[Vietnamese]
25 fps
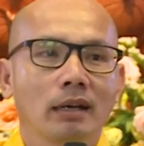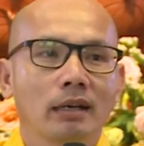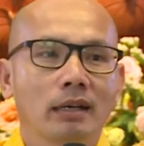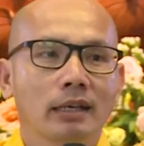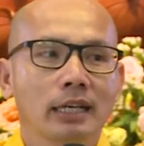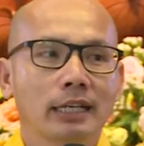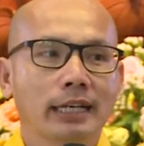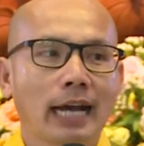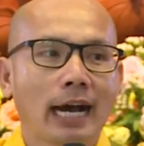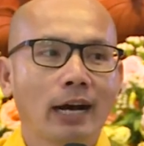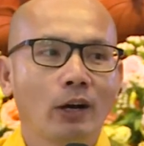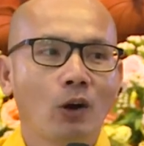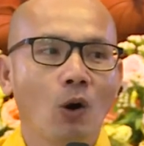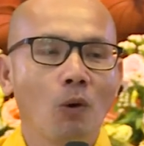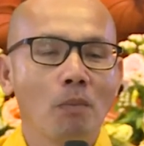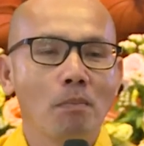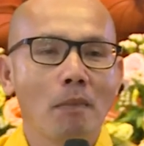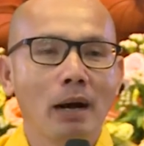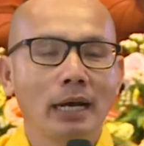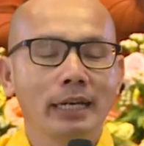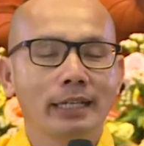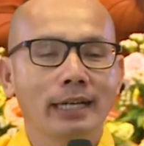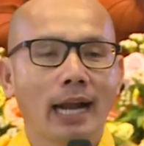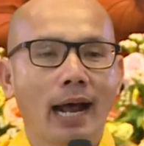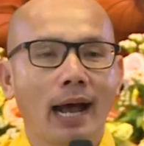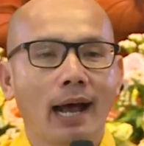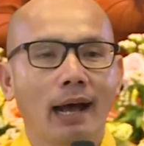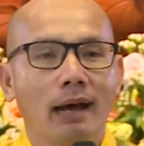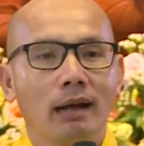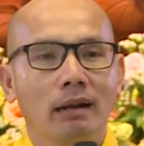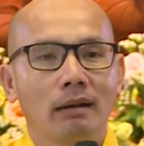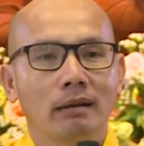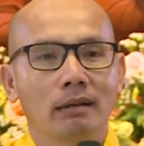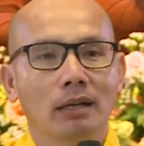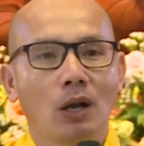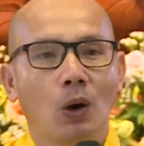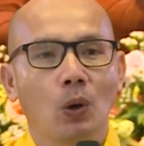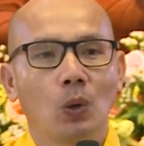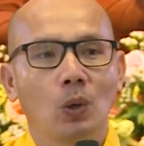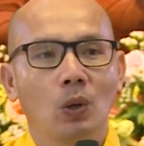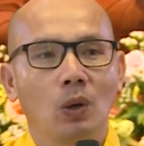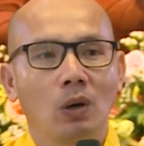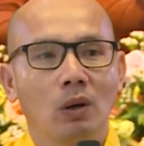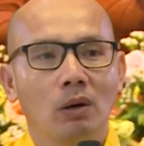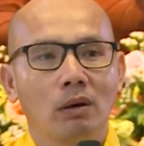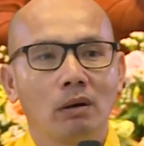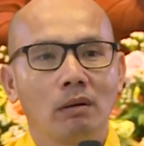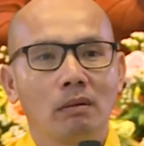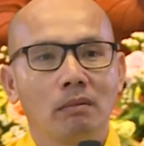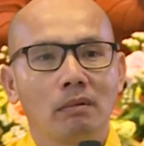cái ca khúc mới ra đầu
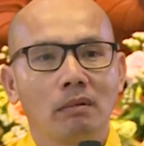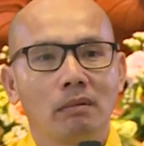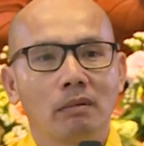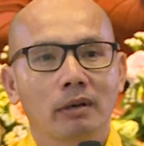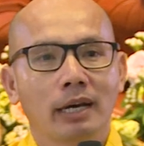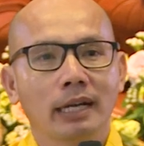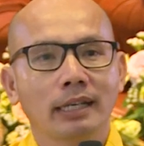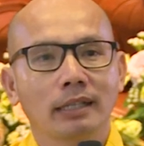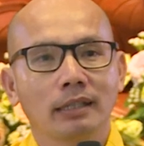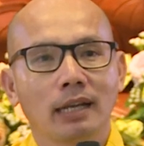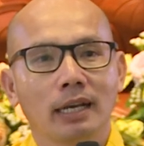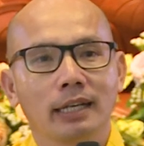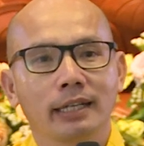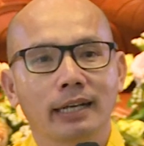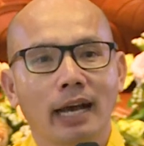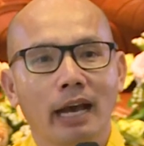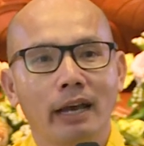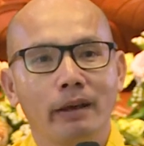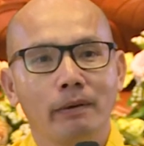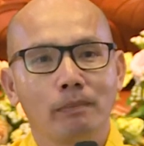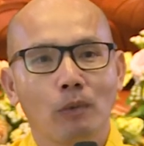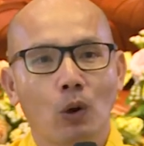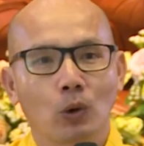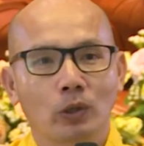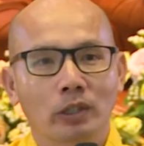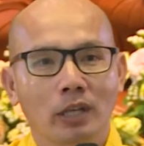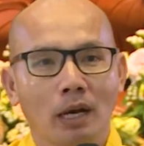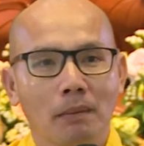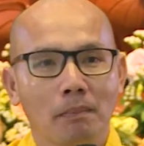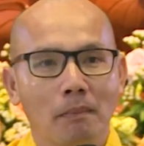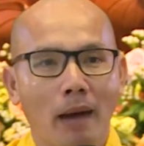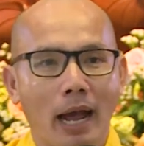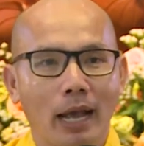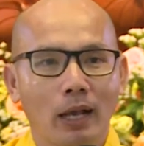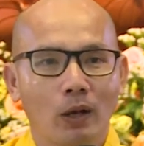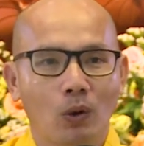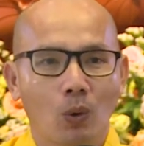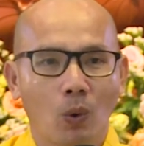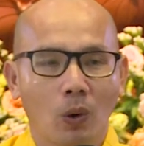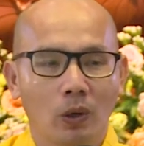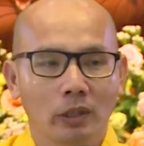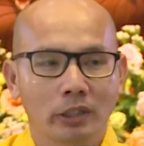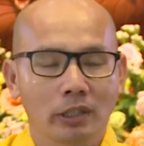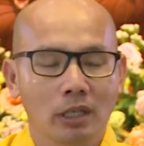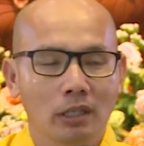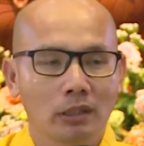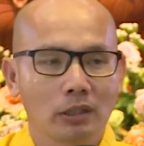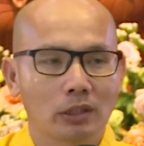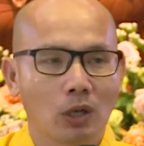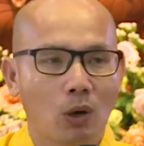cách đây ngày 1 tháng 7 của
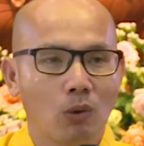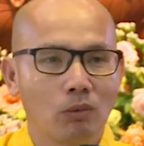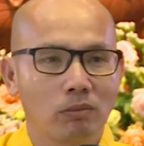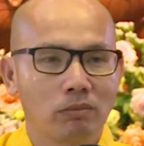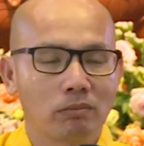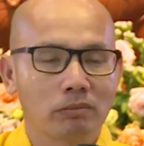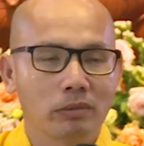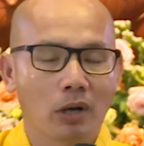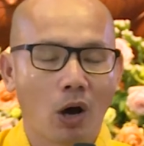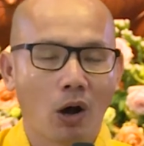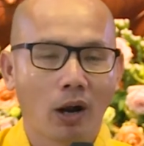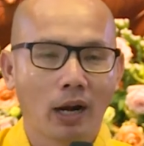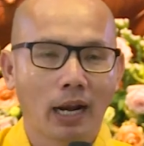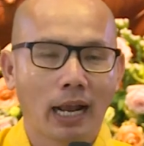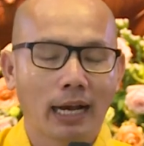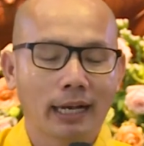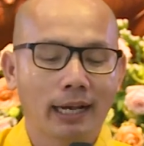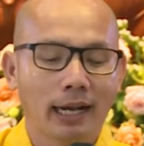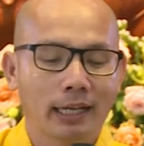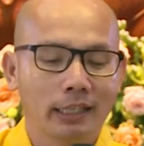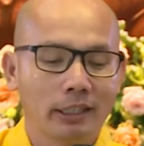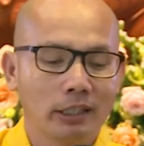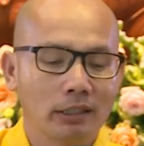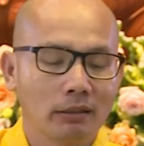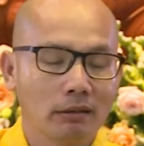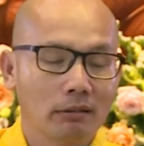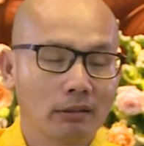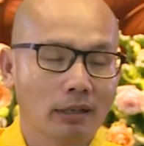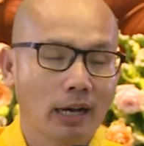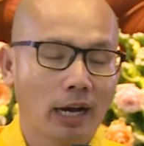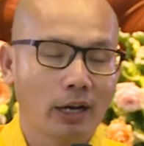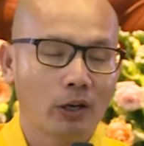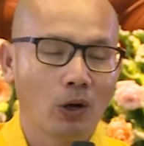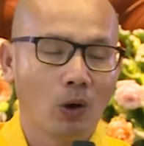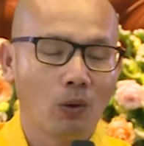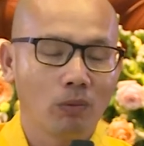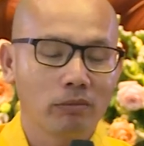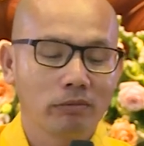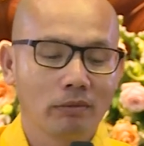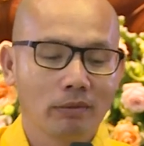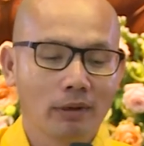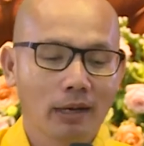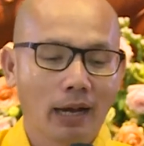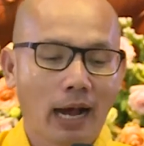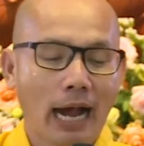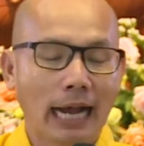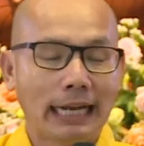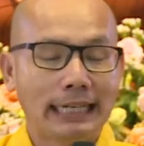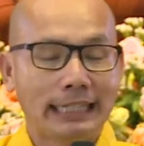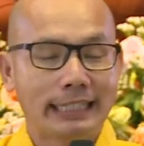Sơn Tùng, đó là cái ca khúc
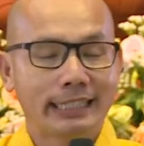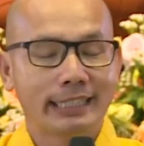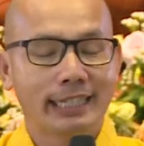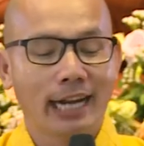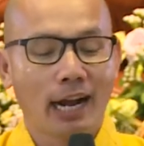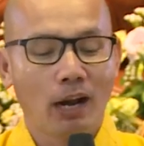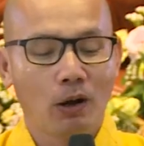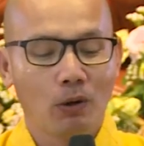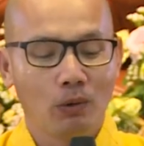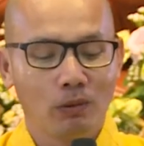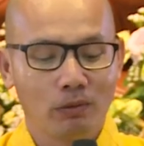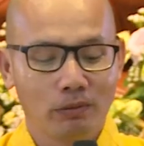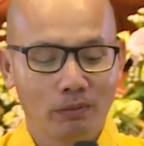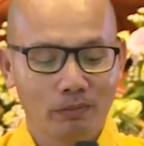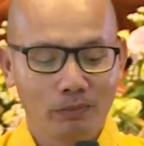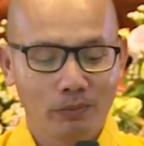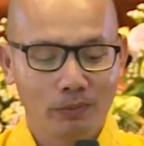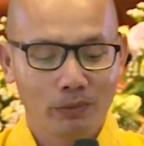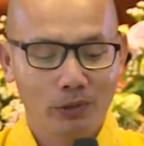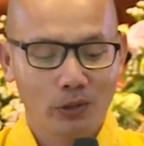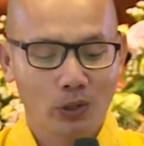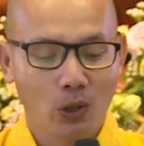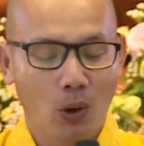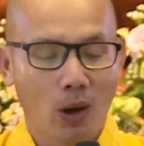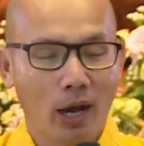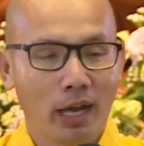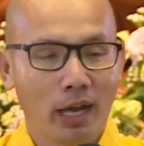Hãy Trao Cho